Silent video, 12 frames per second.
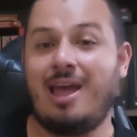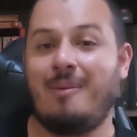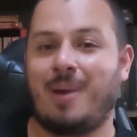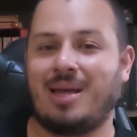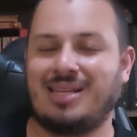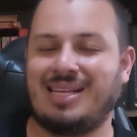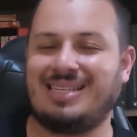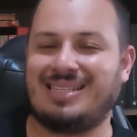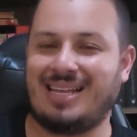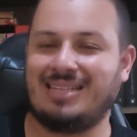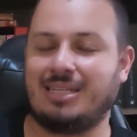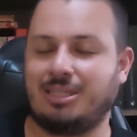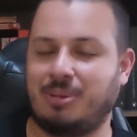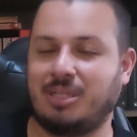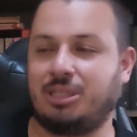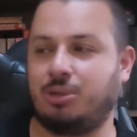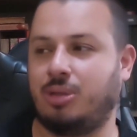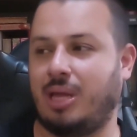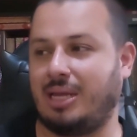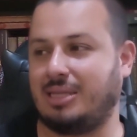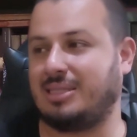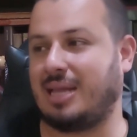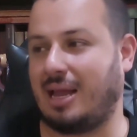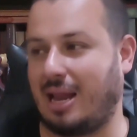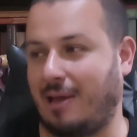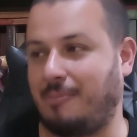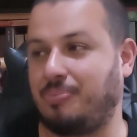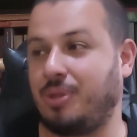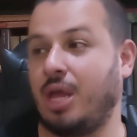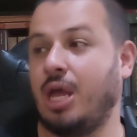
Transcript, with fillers: mas a essência de Matilda está lá.